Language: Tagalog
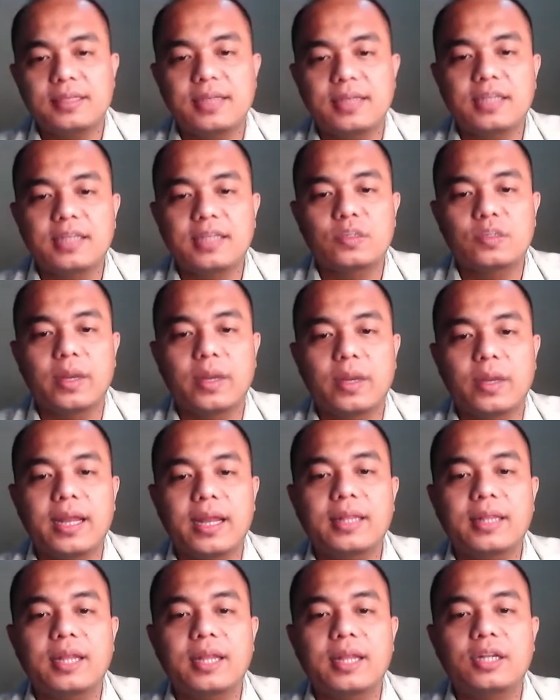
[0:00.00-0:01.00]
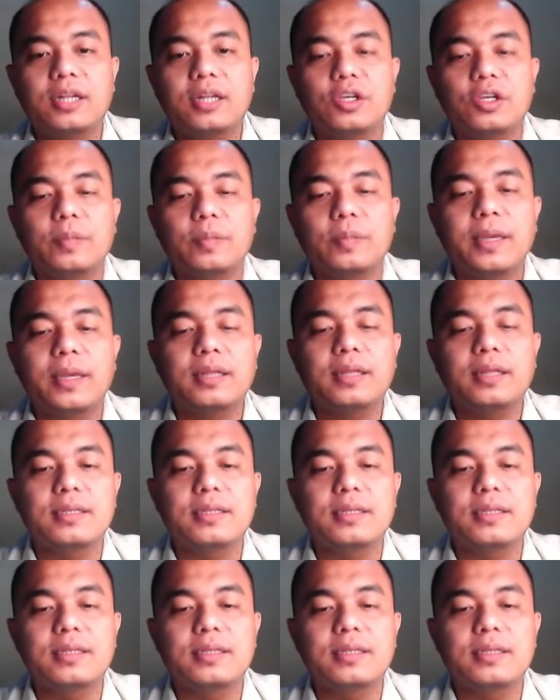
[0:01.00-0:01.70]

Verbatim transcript: that's 100 cubic